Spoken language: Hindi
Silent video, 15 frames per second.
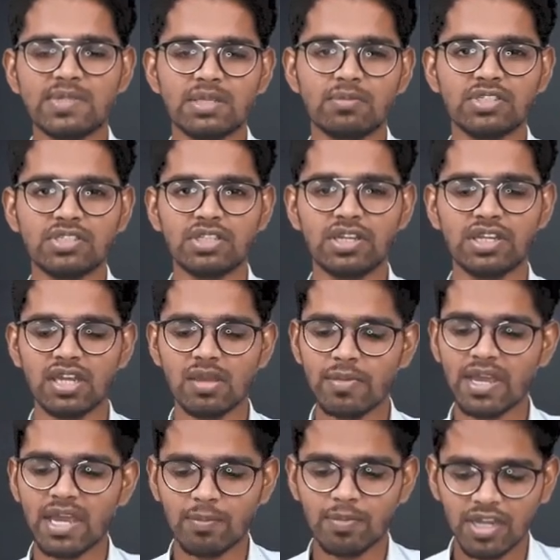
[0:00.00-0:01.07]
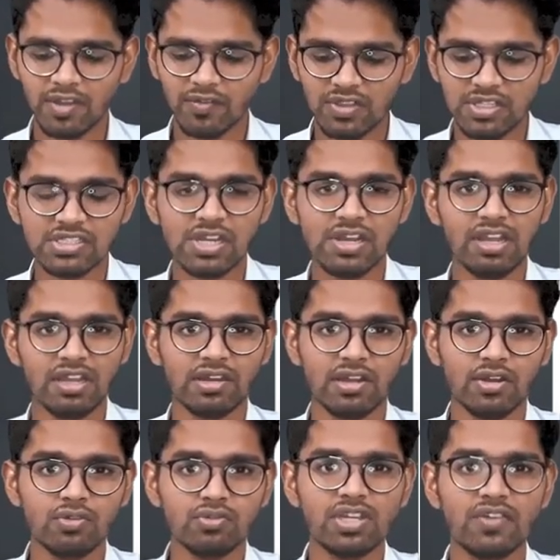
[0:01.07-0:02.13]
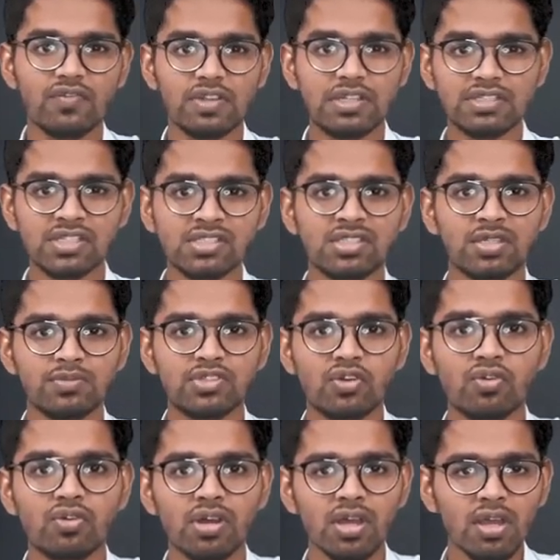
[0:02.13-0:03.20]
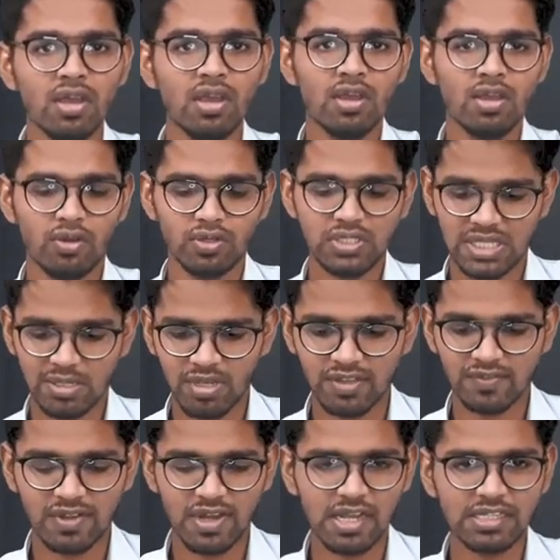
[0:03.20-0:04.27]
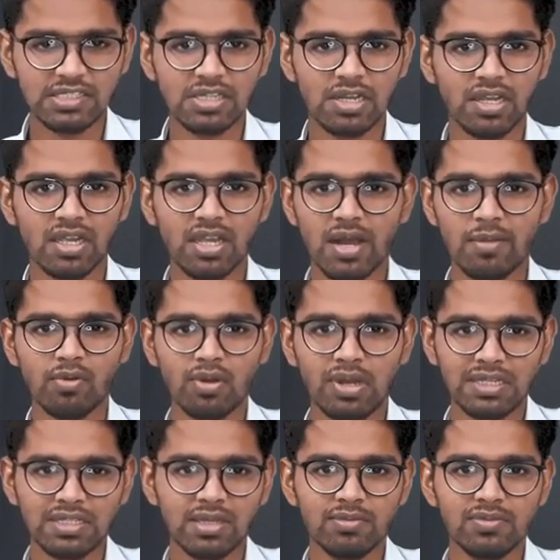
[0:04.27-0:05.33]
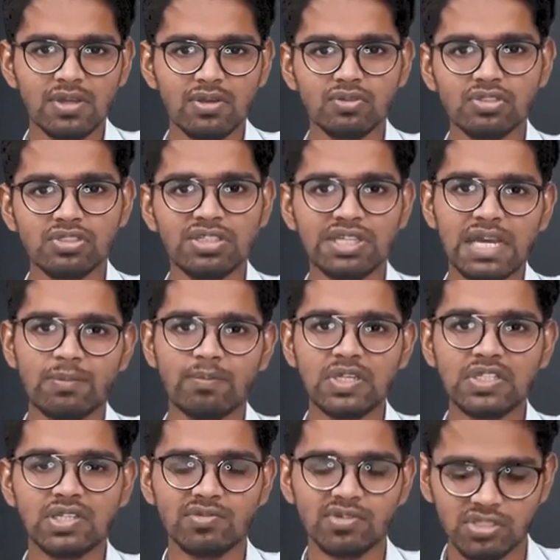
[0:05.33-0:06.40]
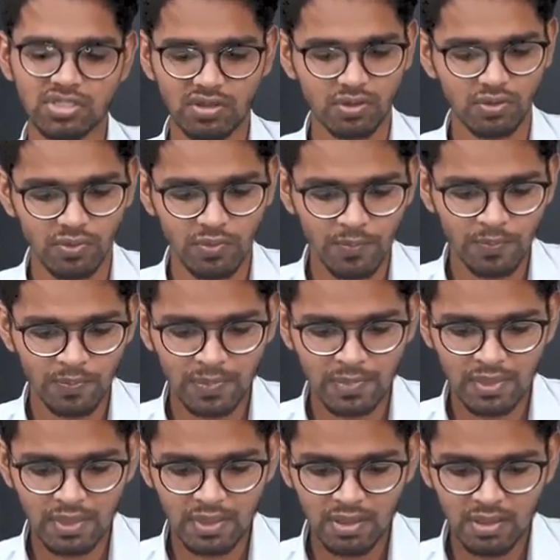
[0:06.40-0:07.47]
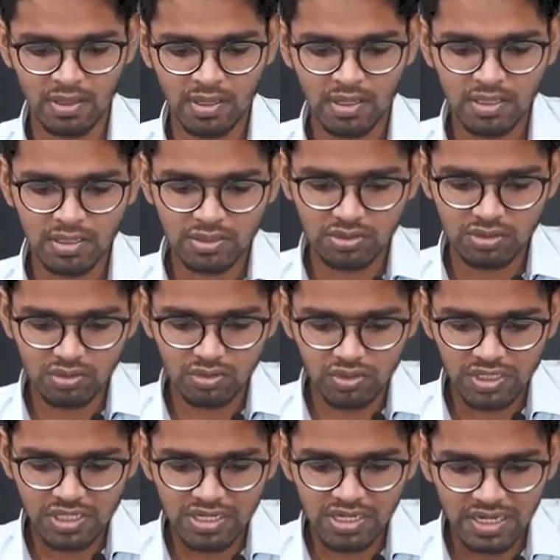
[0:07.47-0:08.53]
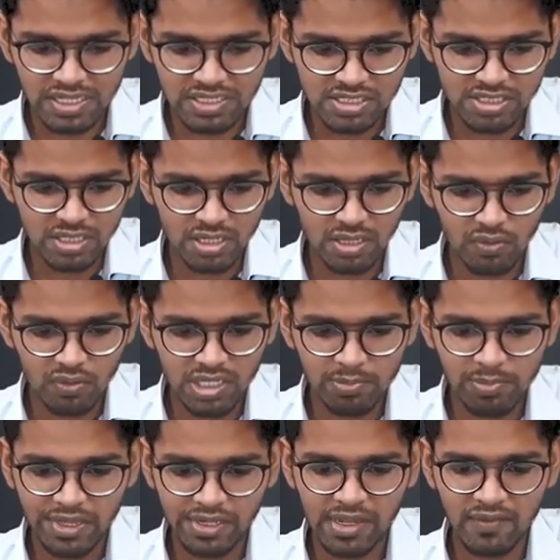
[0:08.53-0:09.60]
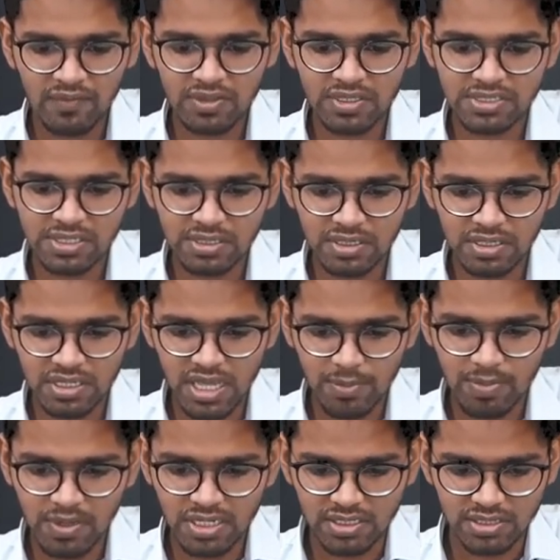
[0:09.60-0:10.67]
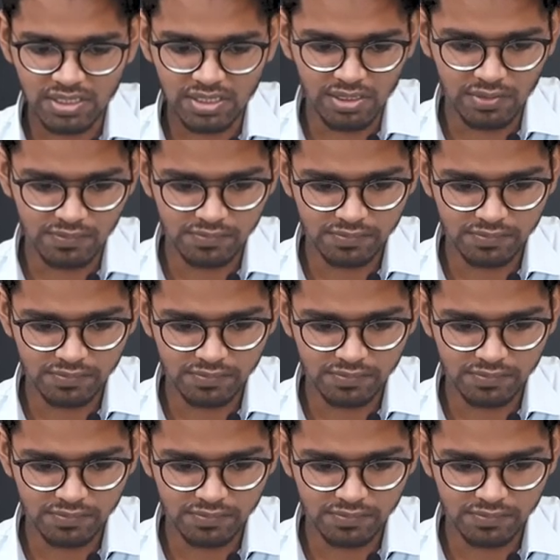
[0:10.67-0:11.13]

समझते रहिए मैं यहाँ पर डेफिनेशन लिख रहा हूँ डेफिनेशन समझाऊंगा उसके बाद फिर आगे चलेंगे आपको लिखना अभी तक कुछ नहीं है आप बस समझते रहो तो ये रियलाइजेशन अकाउंट की मैंने डेफिनेशन यहाँ पे लिख दी है